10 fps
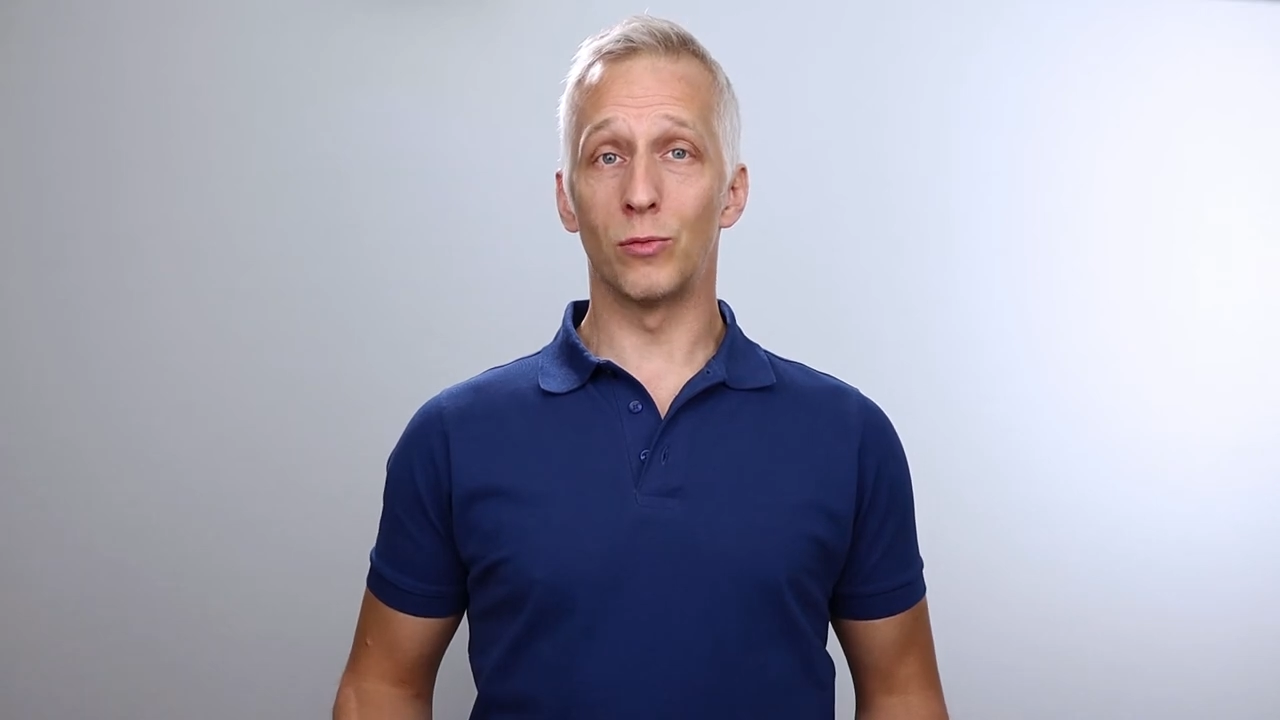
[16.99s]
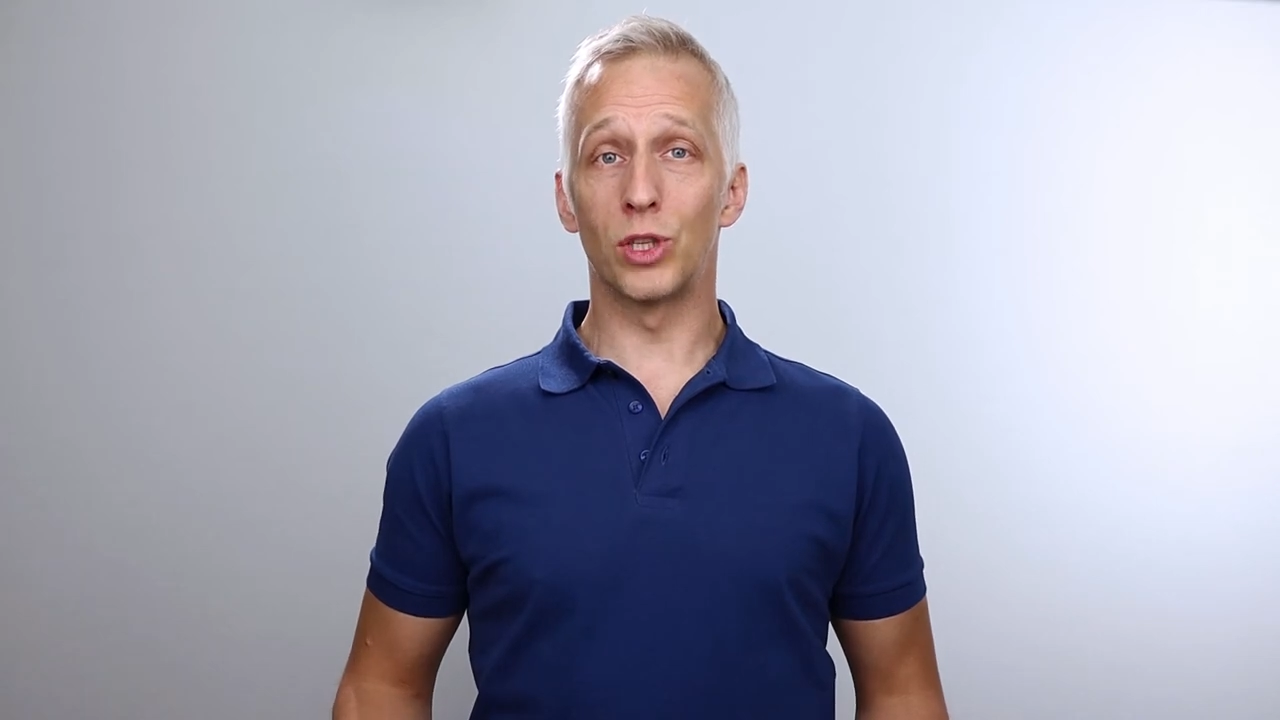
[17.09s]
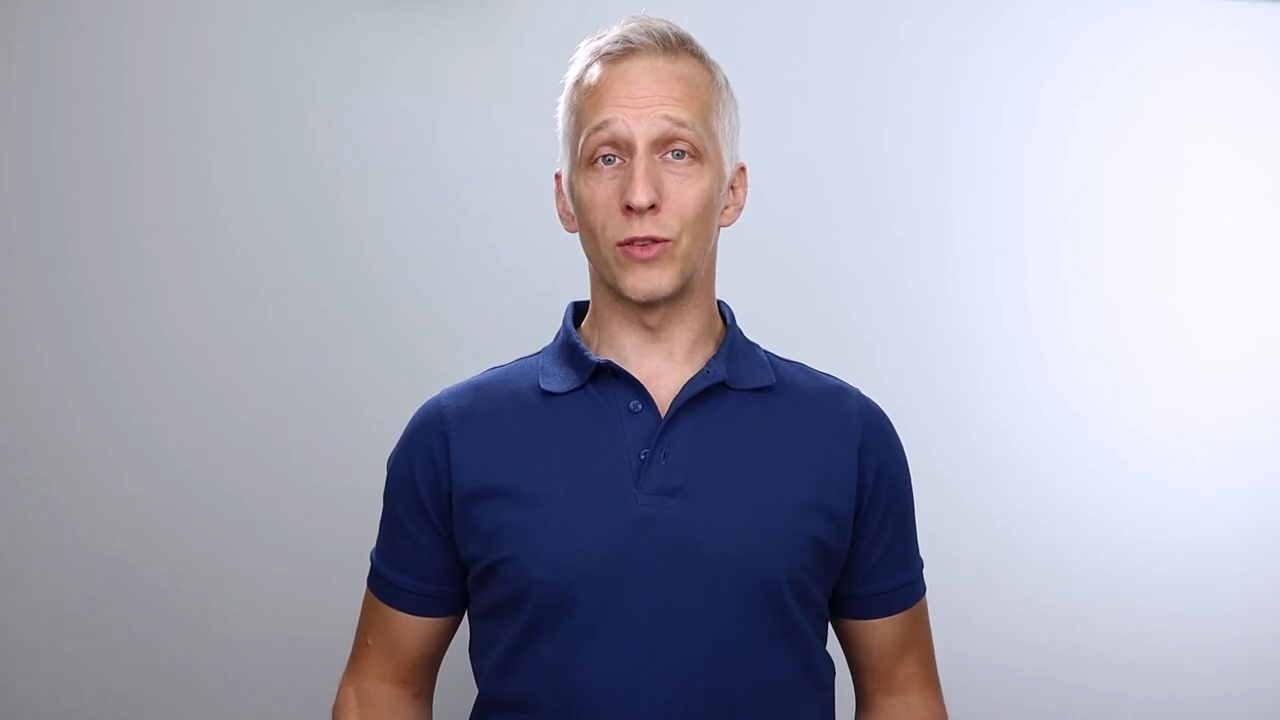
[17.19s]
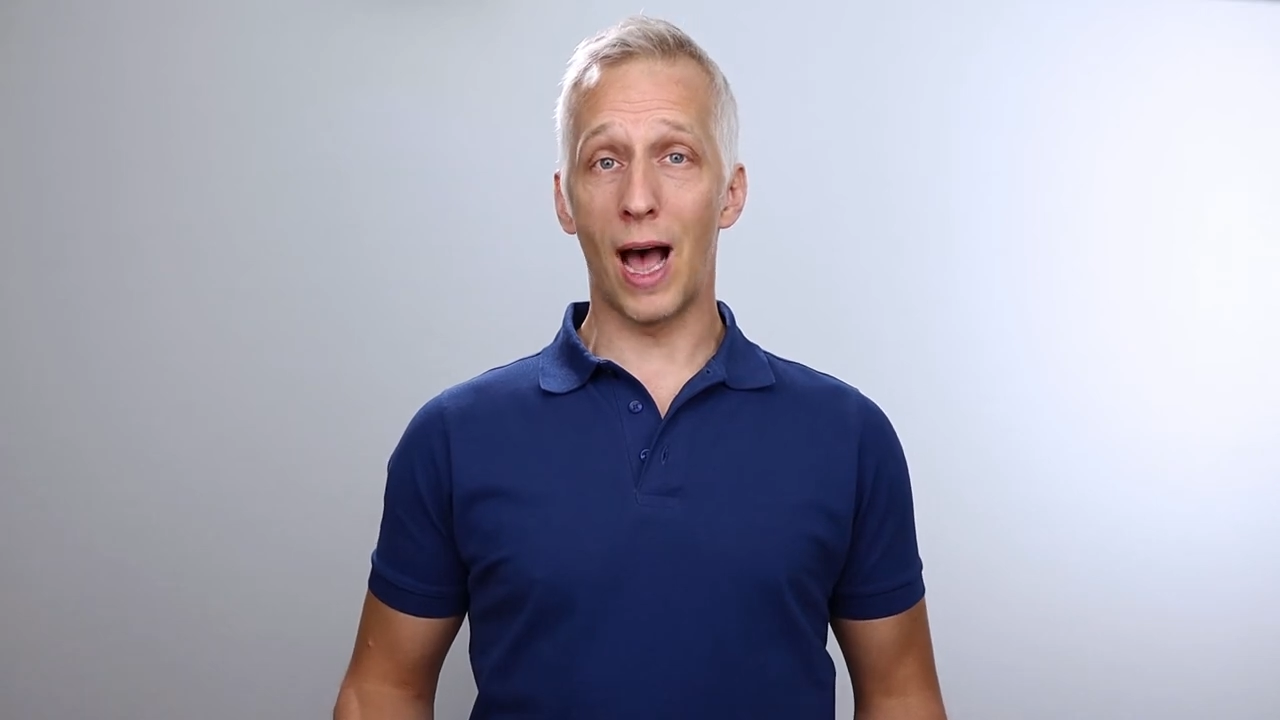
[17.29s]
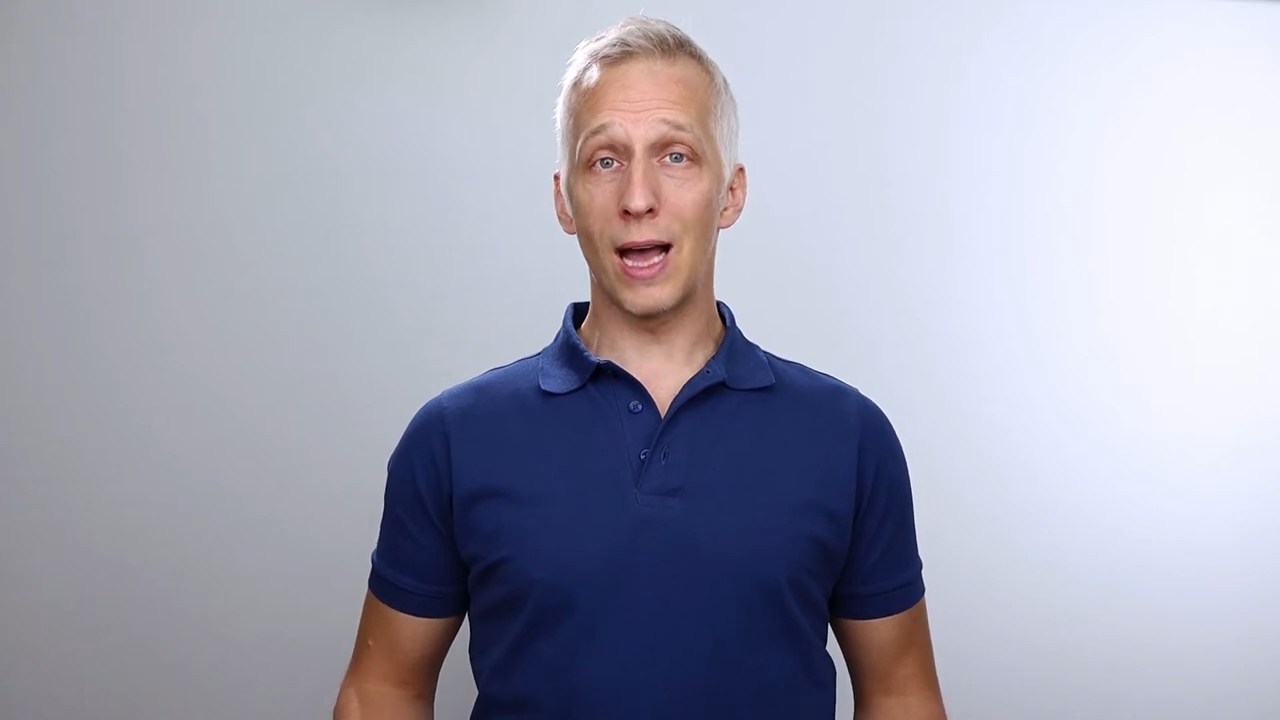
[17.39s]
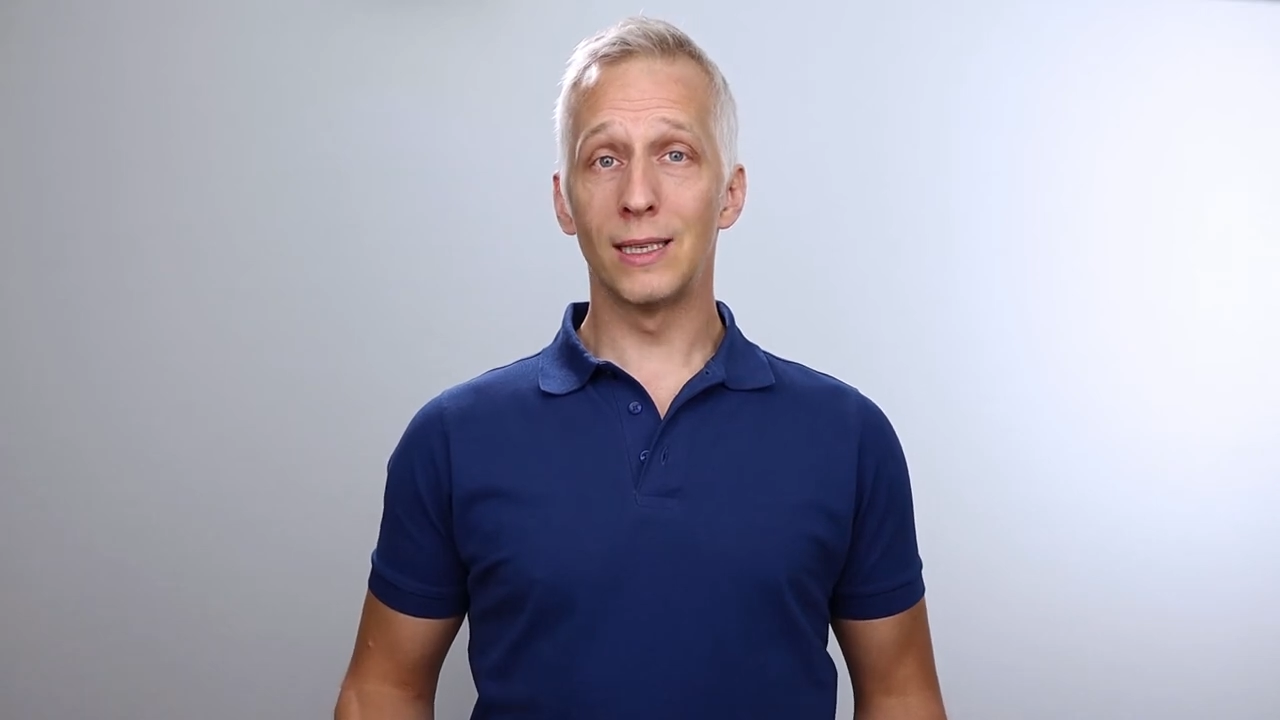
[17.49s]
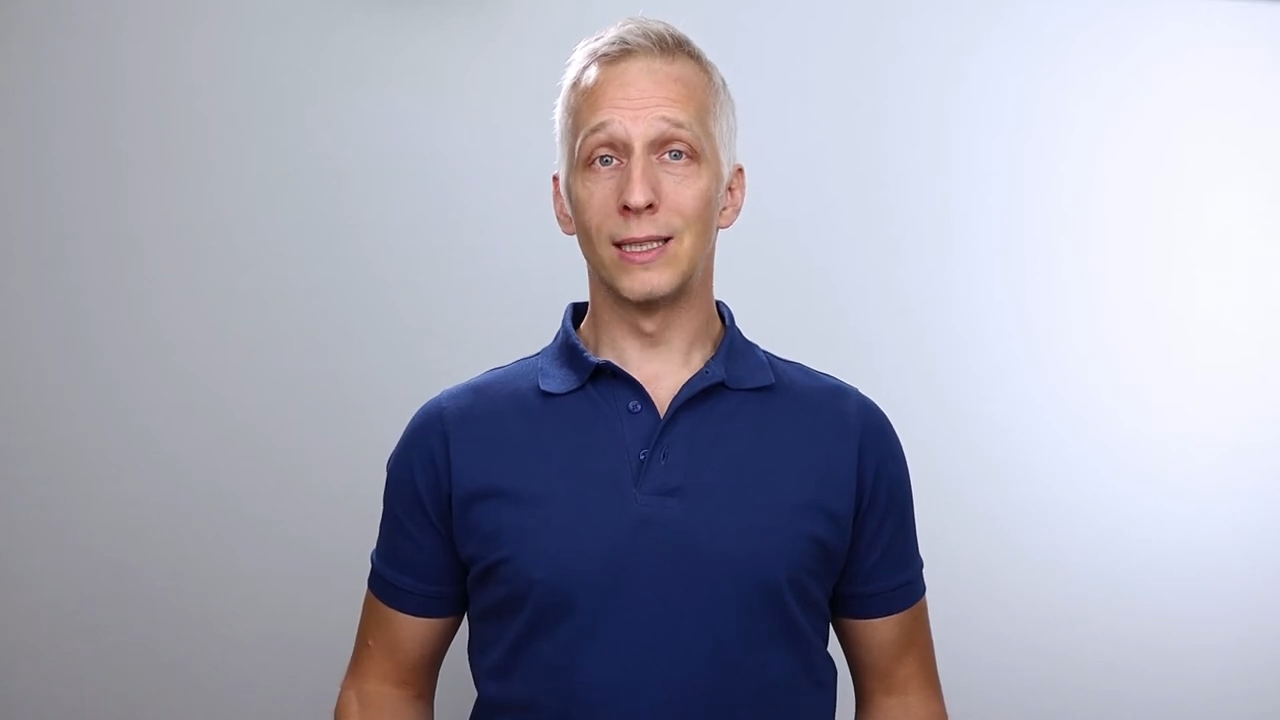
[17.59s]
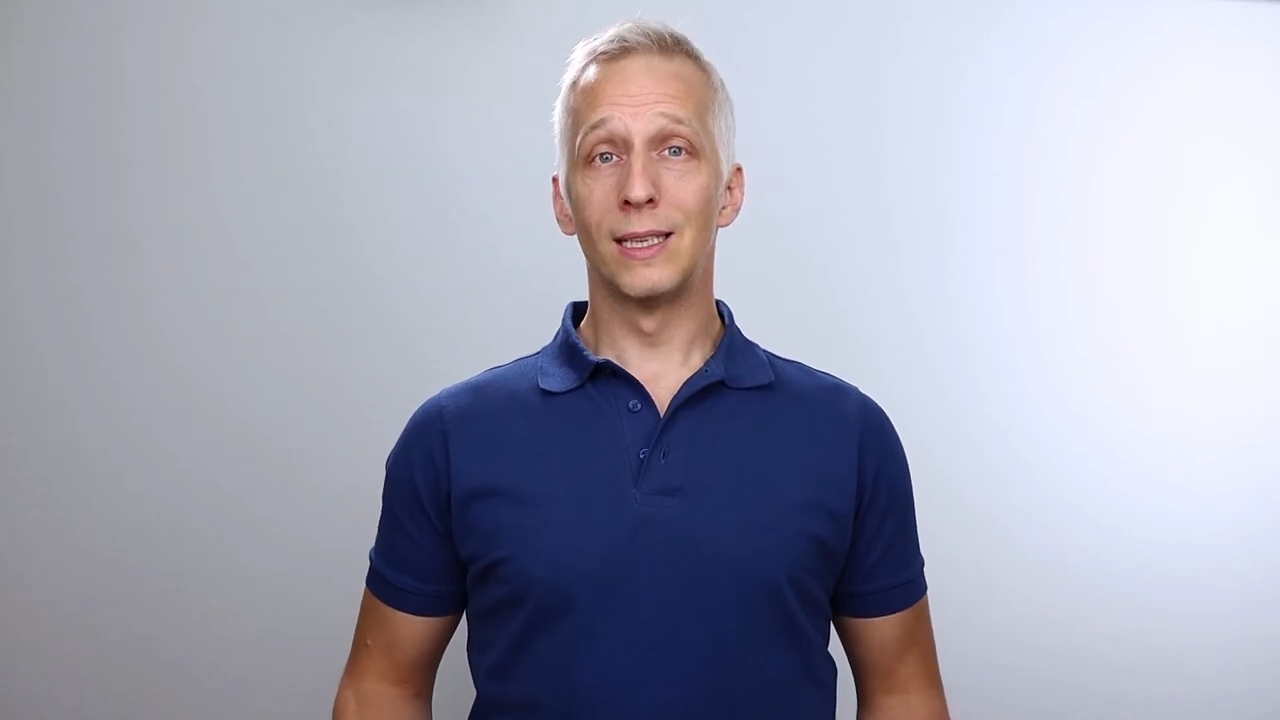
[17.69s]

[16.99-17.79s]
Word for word: Und zwar